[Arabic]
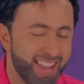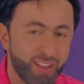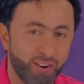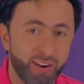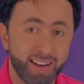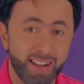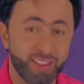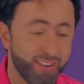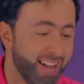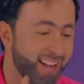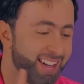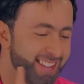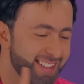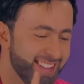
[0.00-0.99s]
ثواني
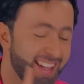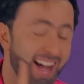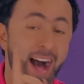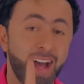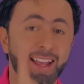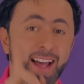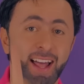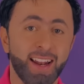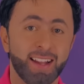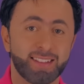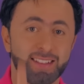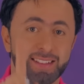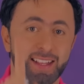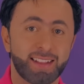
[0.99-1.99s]
ثواني اي
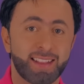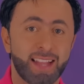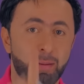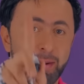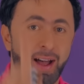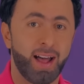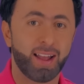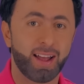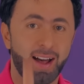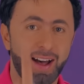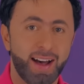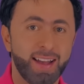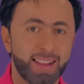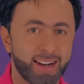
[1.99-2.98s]
غلط بده يطلع بالحلقه
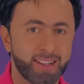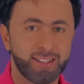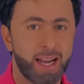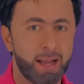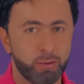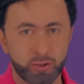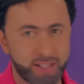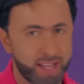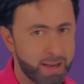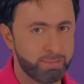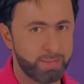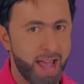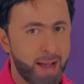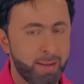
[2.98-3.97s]
هاي رجاء اعملوا سكيب
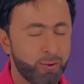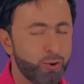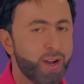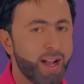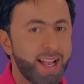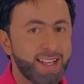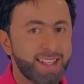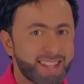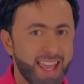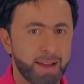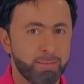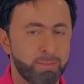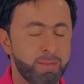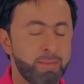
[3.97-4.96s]
اعملوا
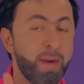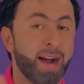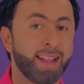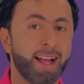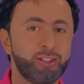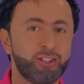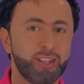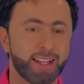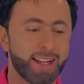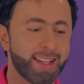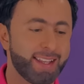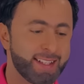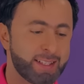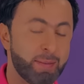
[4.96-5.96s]
سكيب ما حداش
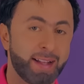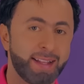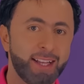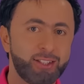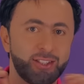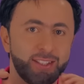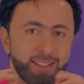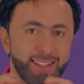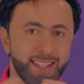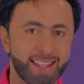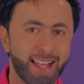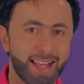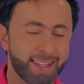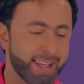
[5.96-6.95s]
يركز ما حداش
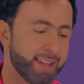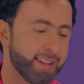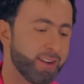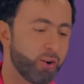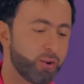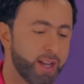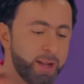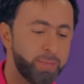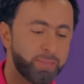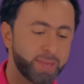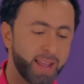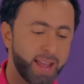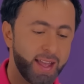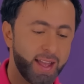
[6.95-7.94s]
يدقق اوكي
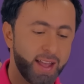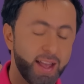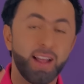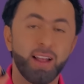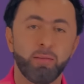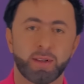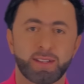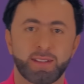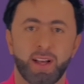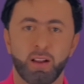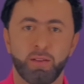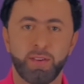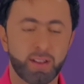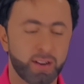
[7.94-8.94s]
بس
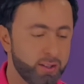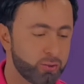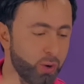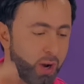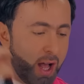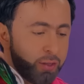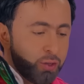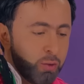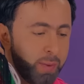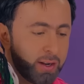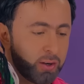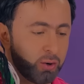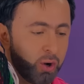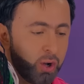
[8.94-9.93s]
على فكره انتم لاحظتوا
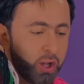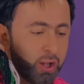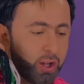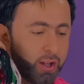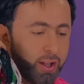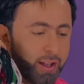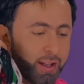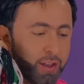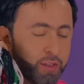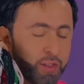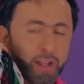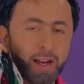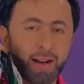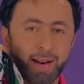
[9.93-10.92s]
بانه
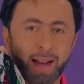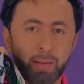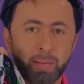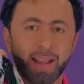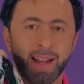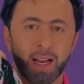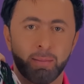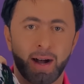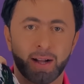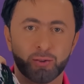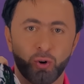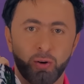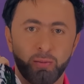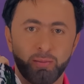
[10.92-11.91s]
كثير لابقين
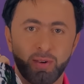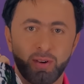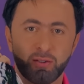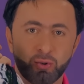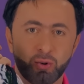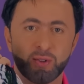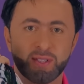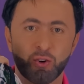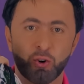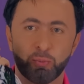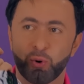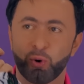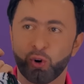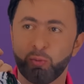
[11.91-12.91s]
لبعضهم روزي
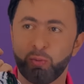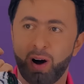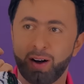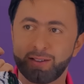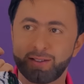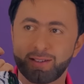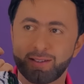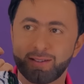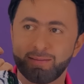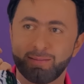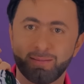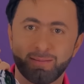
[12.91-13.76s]
وبرونو مارس